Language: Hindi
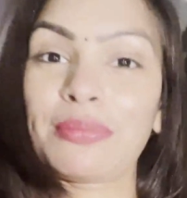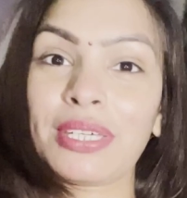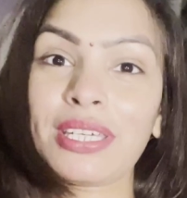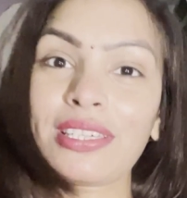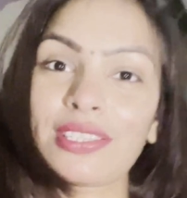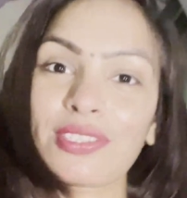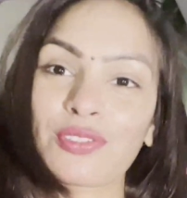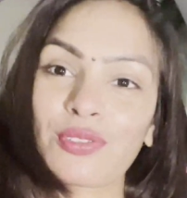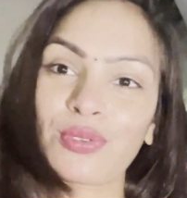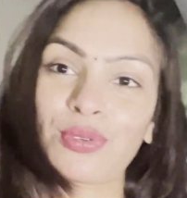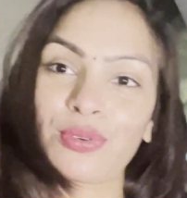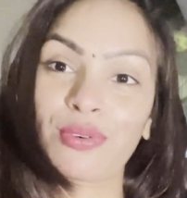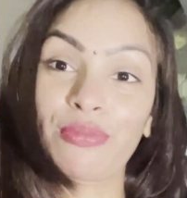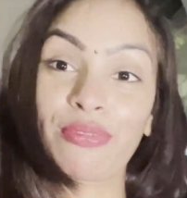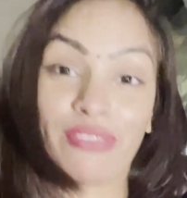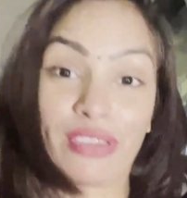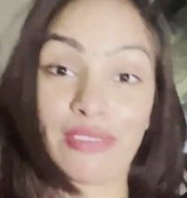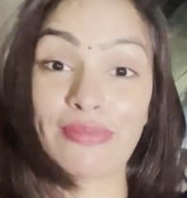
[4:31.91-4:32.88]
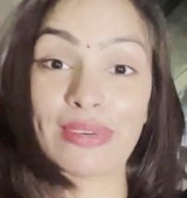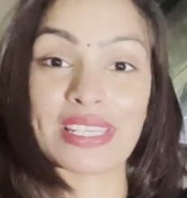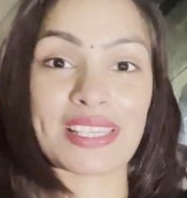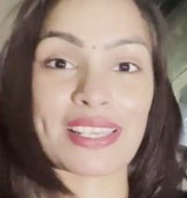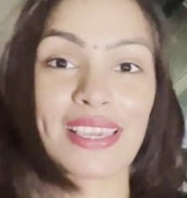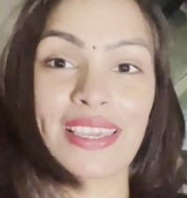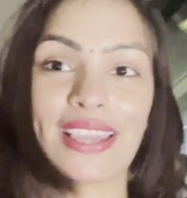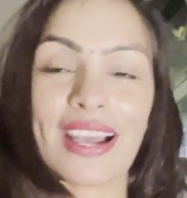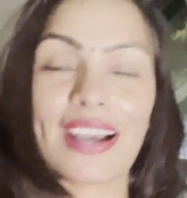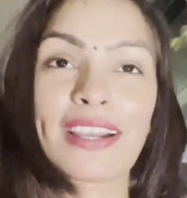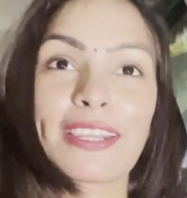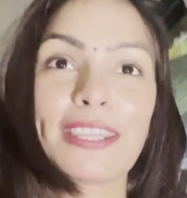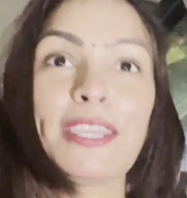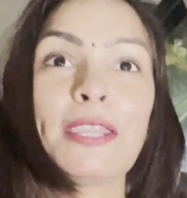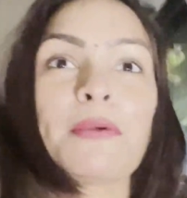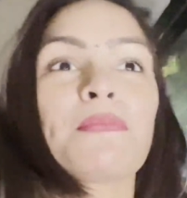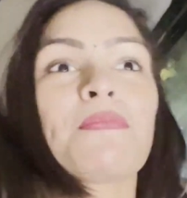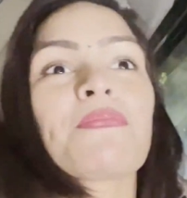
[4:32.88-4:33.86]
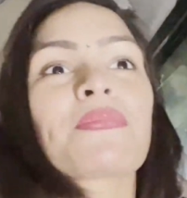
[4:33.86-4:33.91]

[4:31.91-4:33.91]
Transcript: में जो फेमस है यहाँ की